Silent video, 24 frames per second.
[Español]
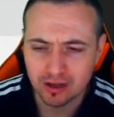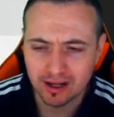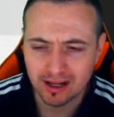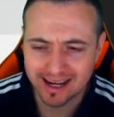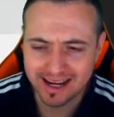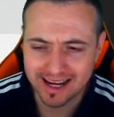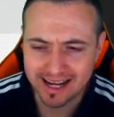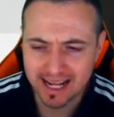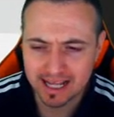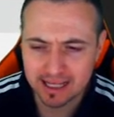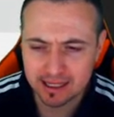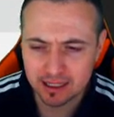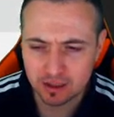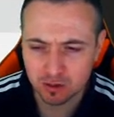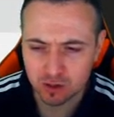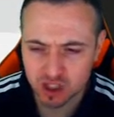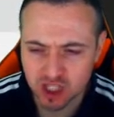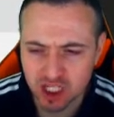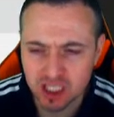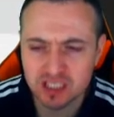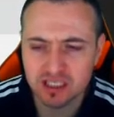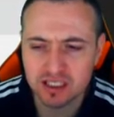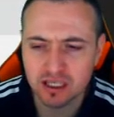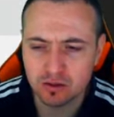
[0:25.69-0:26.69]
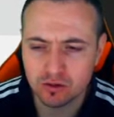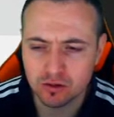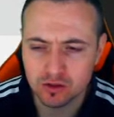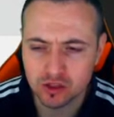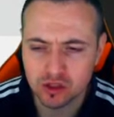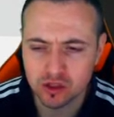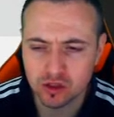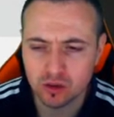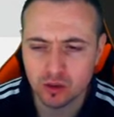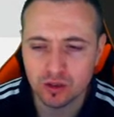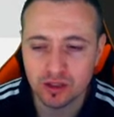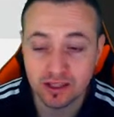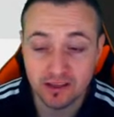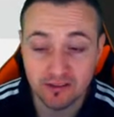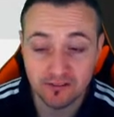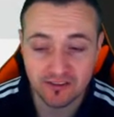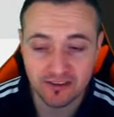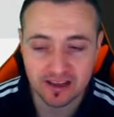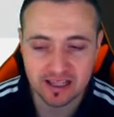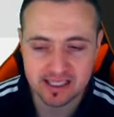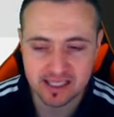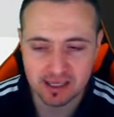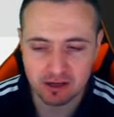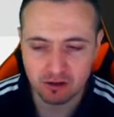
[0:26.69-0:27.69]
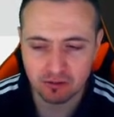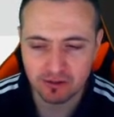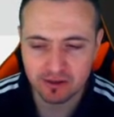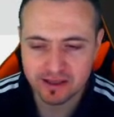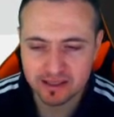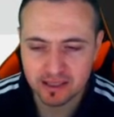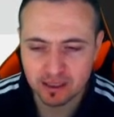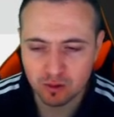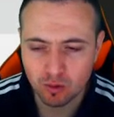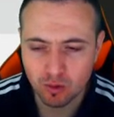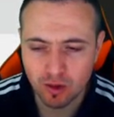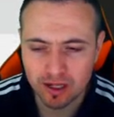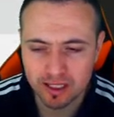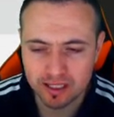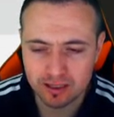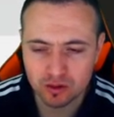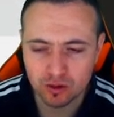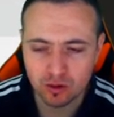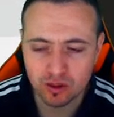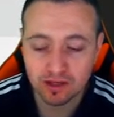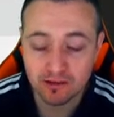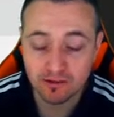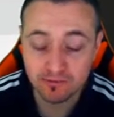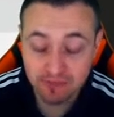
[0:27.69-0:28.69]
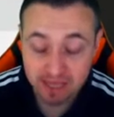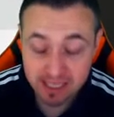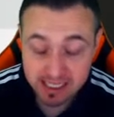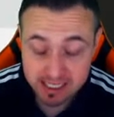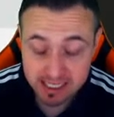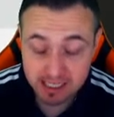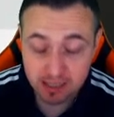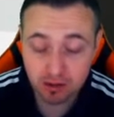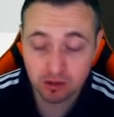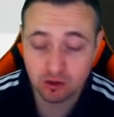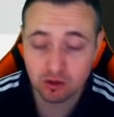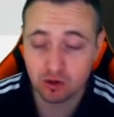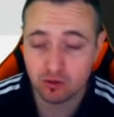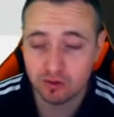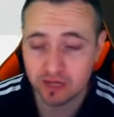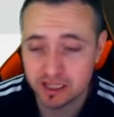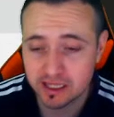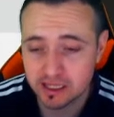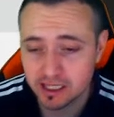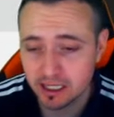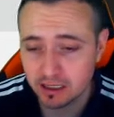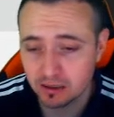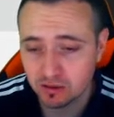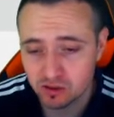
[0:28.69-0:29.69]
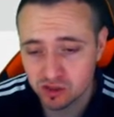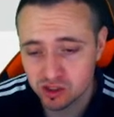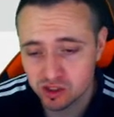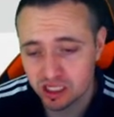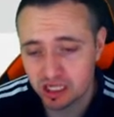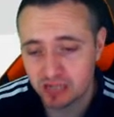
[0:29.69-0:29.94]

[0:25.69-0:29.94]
regate 88, defensa 94 y físico 92.